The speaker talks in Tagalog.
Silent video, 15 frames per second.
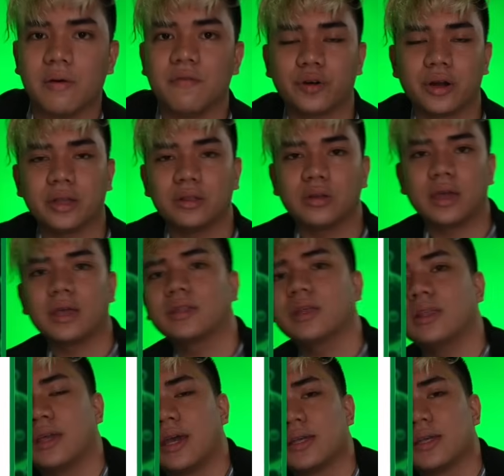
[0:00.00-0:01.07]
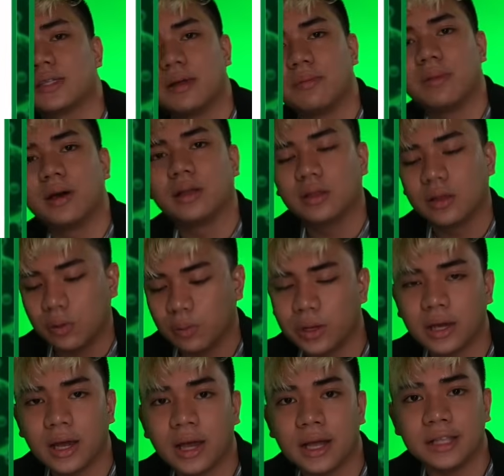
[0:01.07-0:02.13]
Um, for educated guests naman,
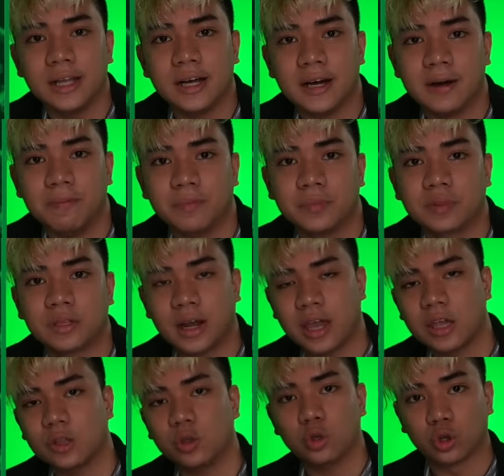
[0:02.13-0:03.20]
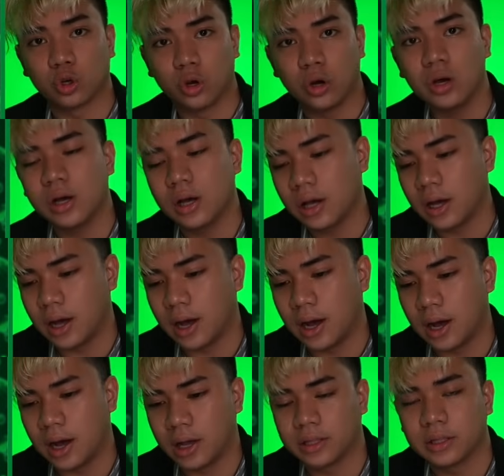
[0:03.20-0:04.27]
we can um, try to draw
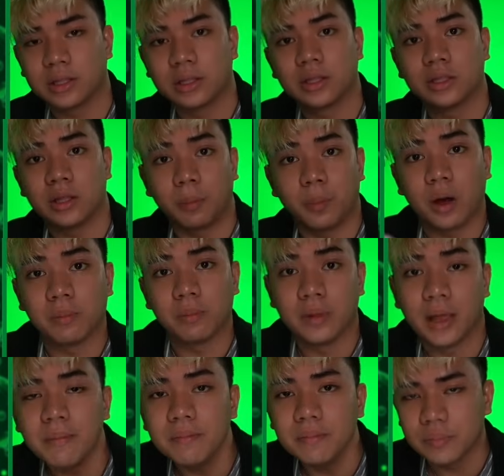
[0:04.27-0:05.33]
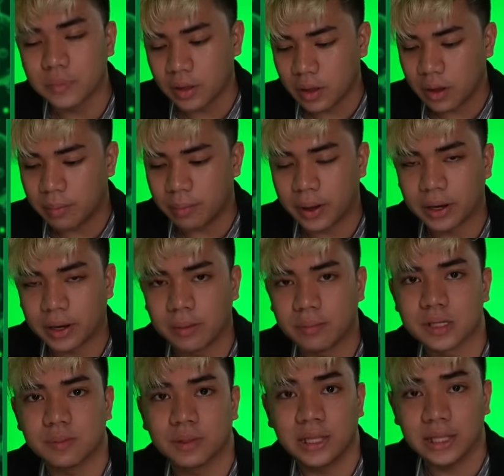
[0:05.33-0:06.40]
uh, the problem
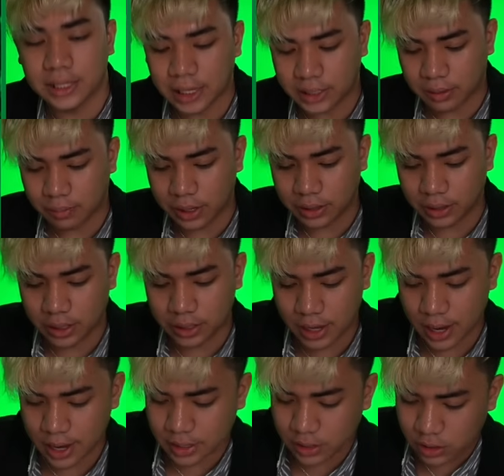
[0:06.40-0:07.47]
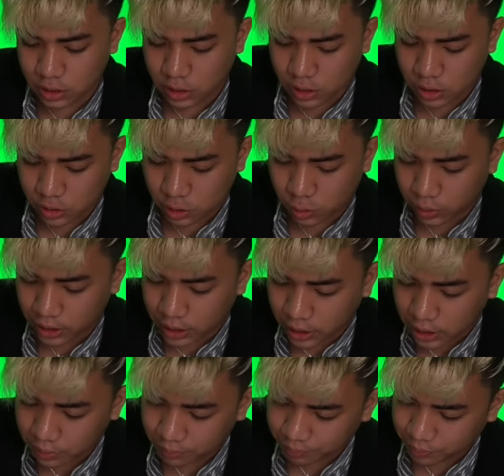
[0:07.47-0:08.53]
para mas madali natin maintindihan. So
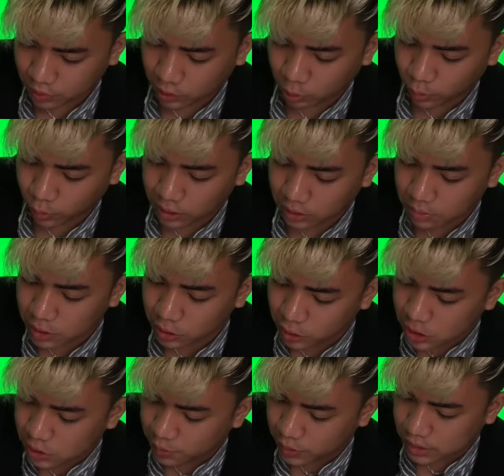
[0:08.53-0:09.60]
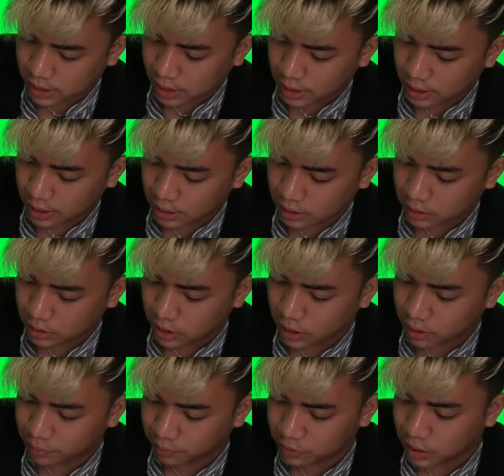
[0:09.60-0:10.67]
here, uh, 20 meters per
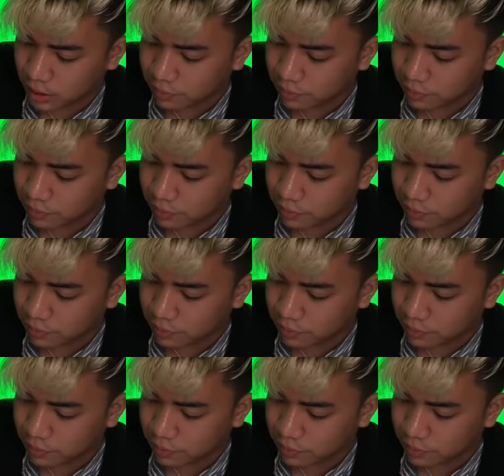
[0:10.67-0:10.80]
second, um,